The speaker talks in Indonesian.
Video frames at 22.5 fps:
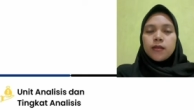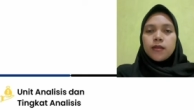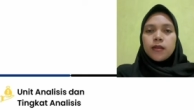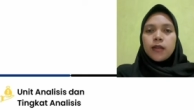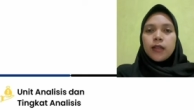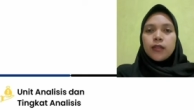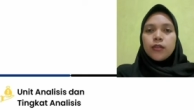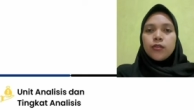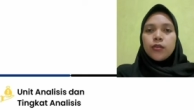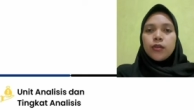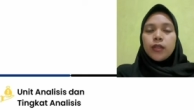
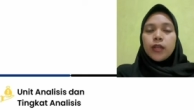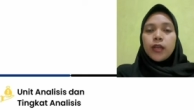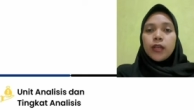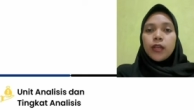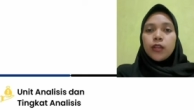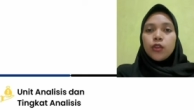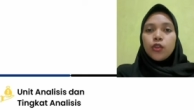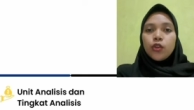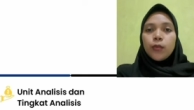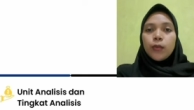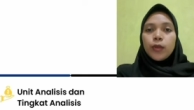Selanjutnya
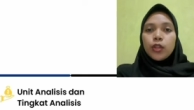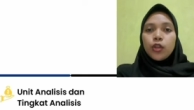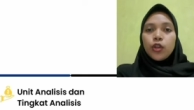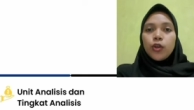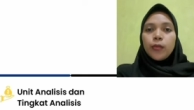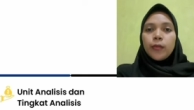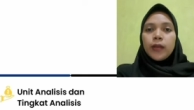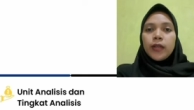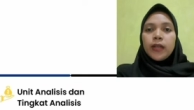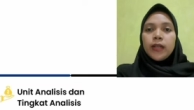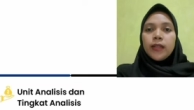yaitu
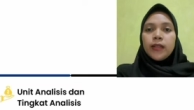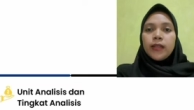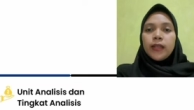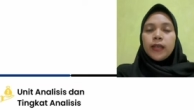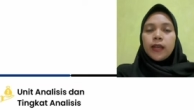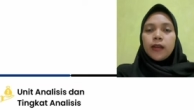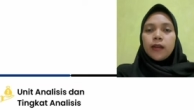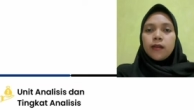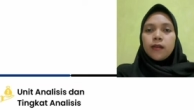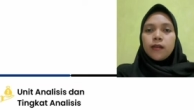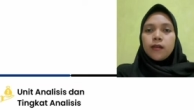metode
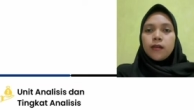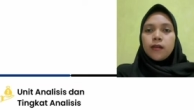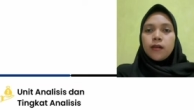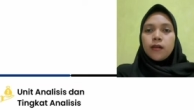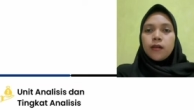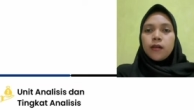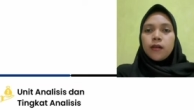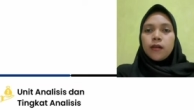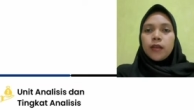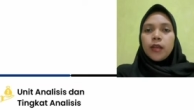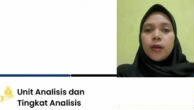penelitian.
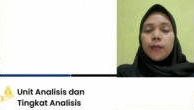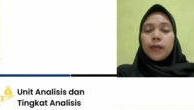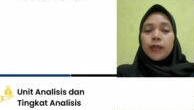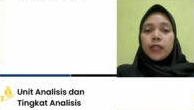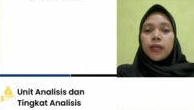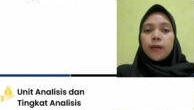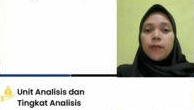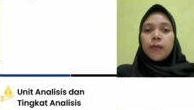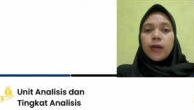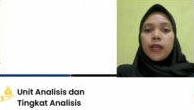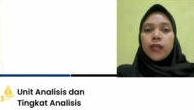Uh, yang
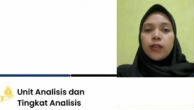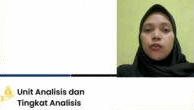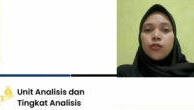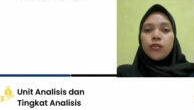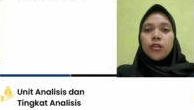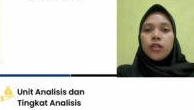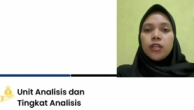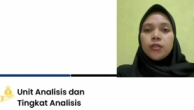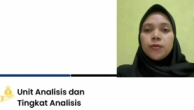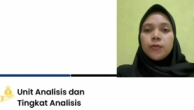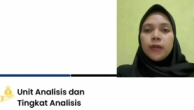pertama yaitu
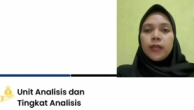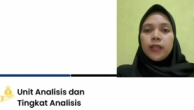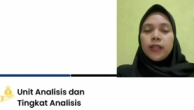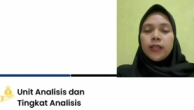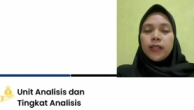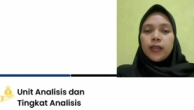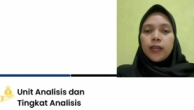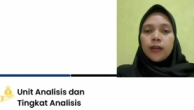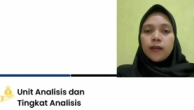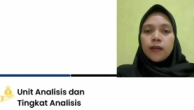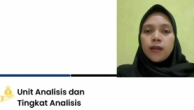jenis
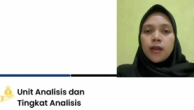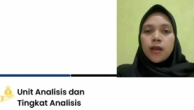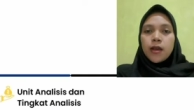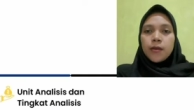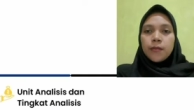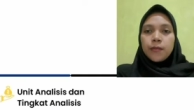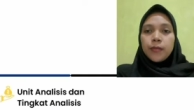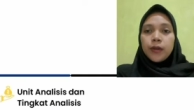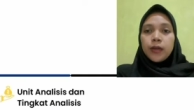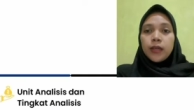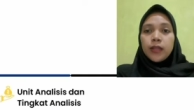penelitian.
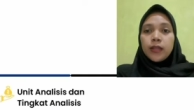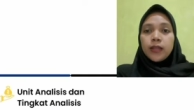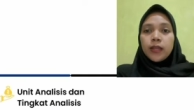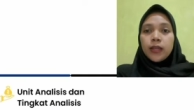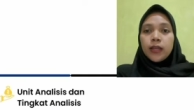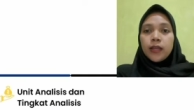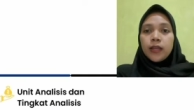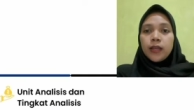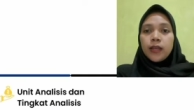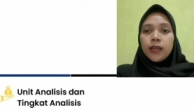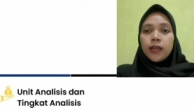
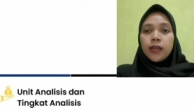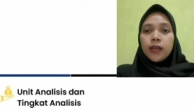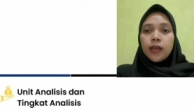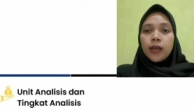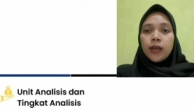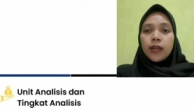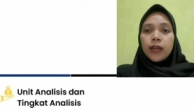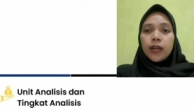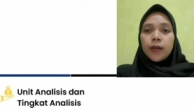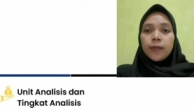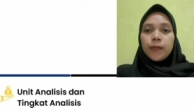Penelitian ini
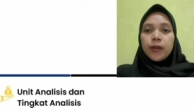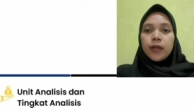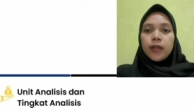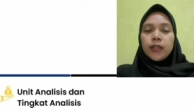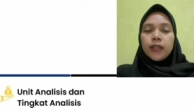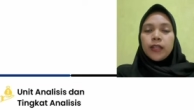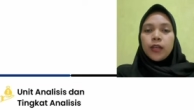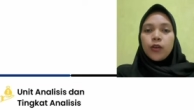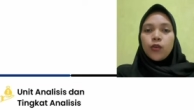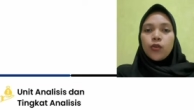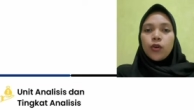adalah
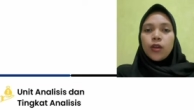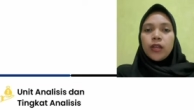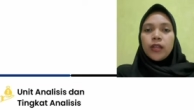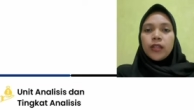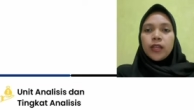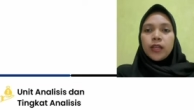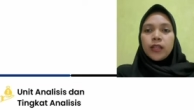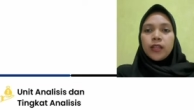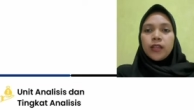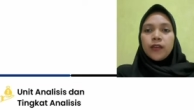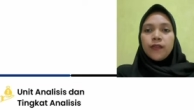penelitian
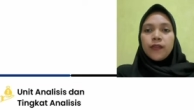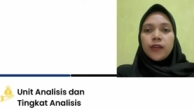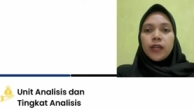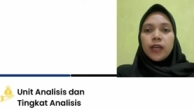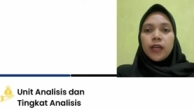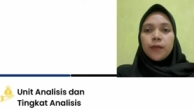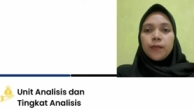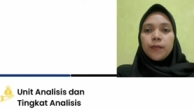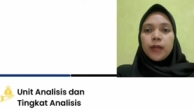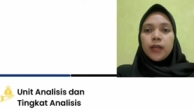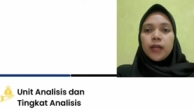kualitatif
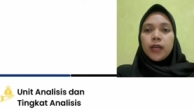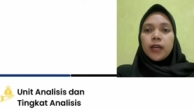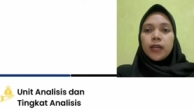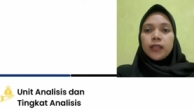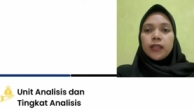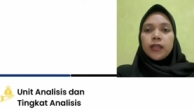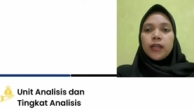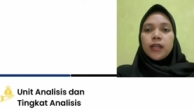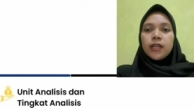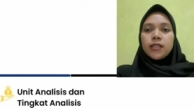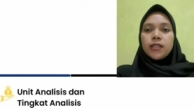dengan
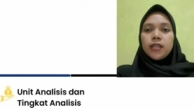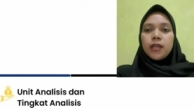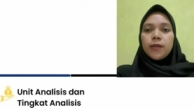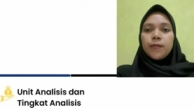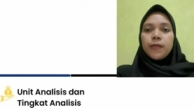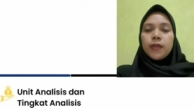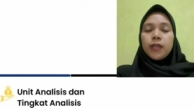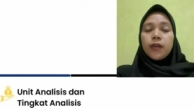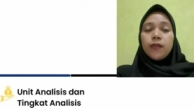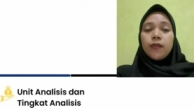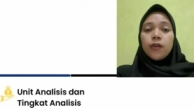pendekatan
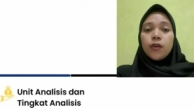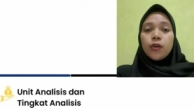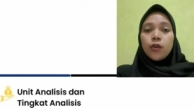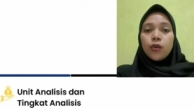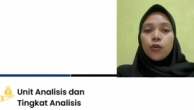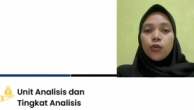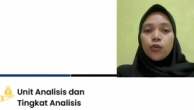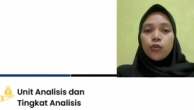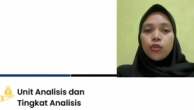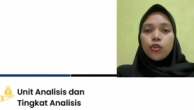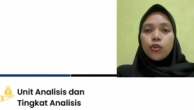deskriptif
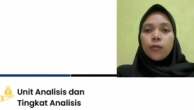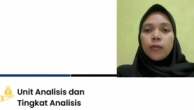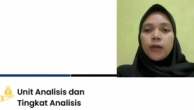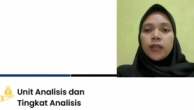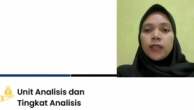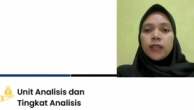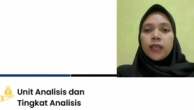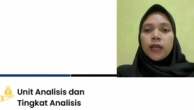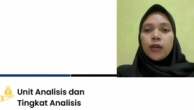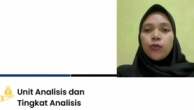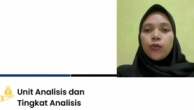untuk
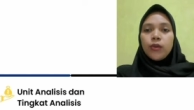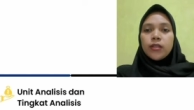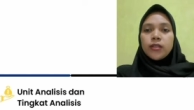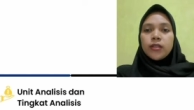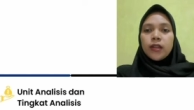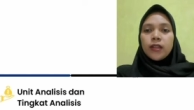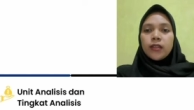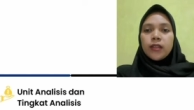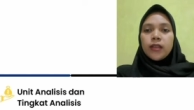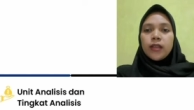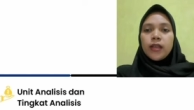mengetahui
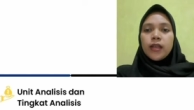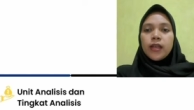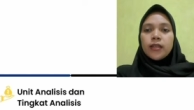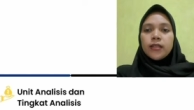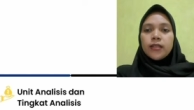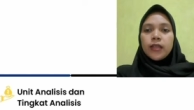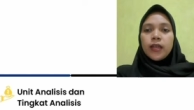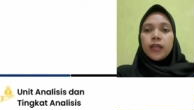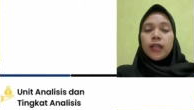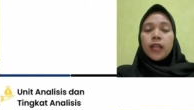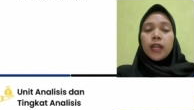strategi
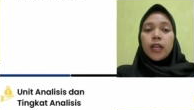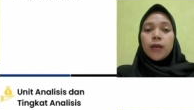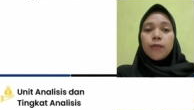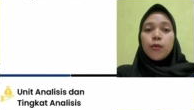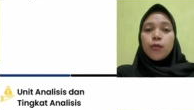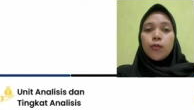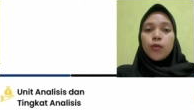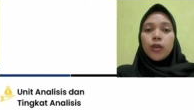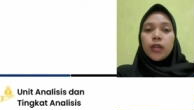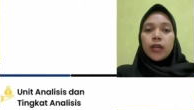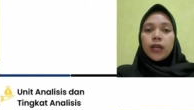ASEAN dalam
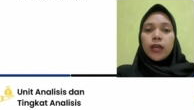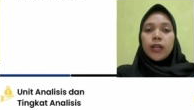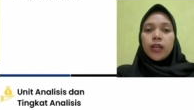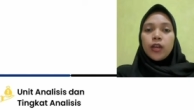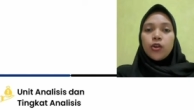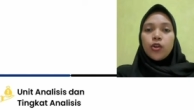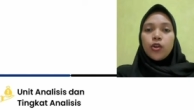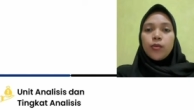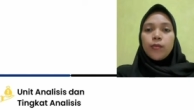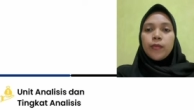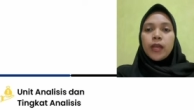memulihkan
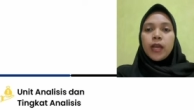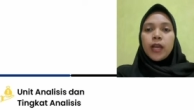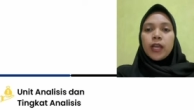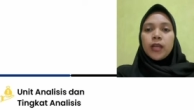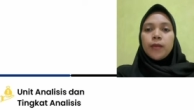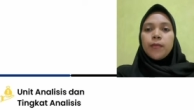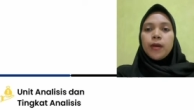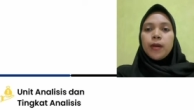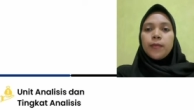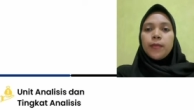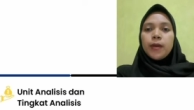ekonomi
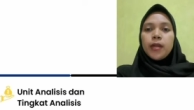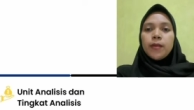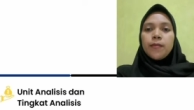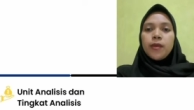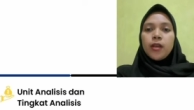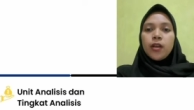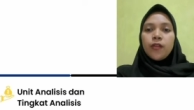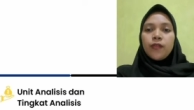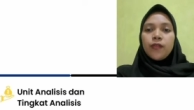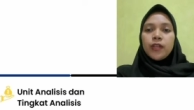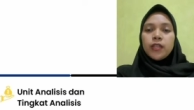akibat
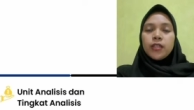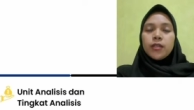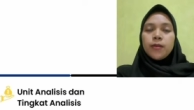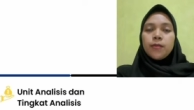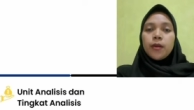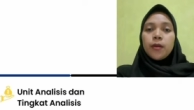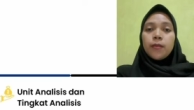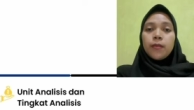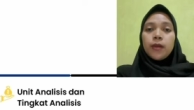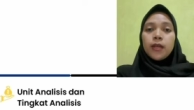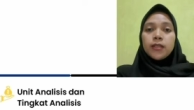pandemi
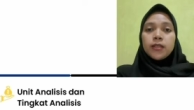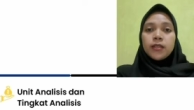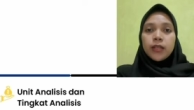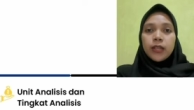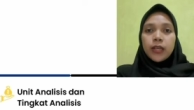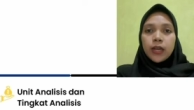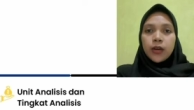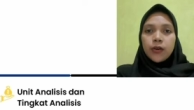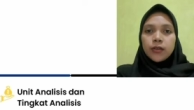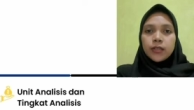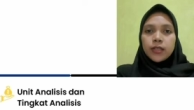COVID-19
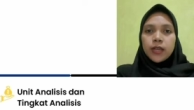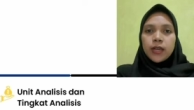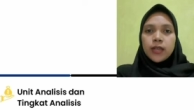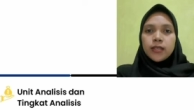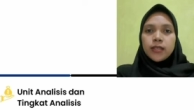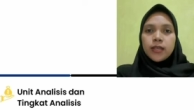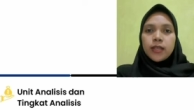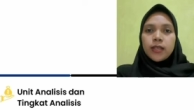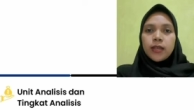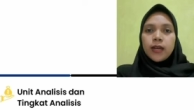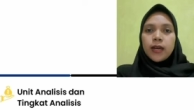di kawasan
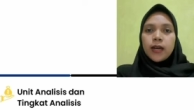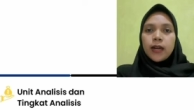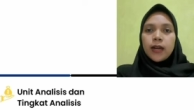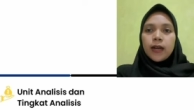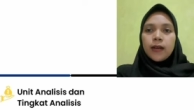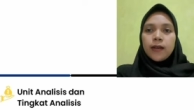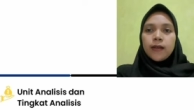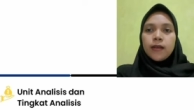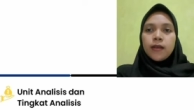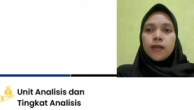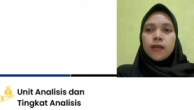Asia Tenggara.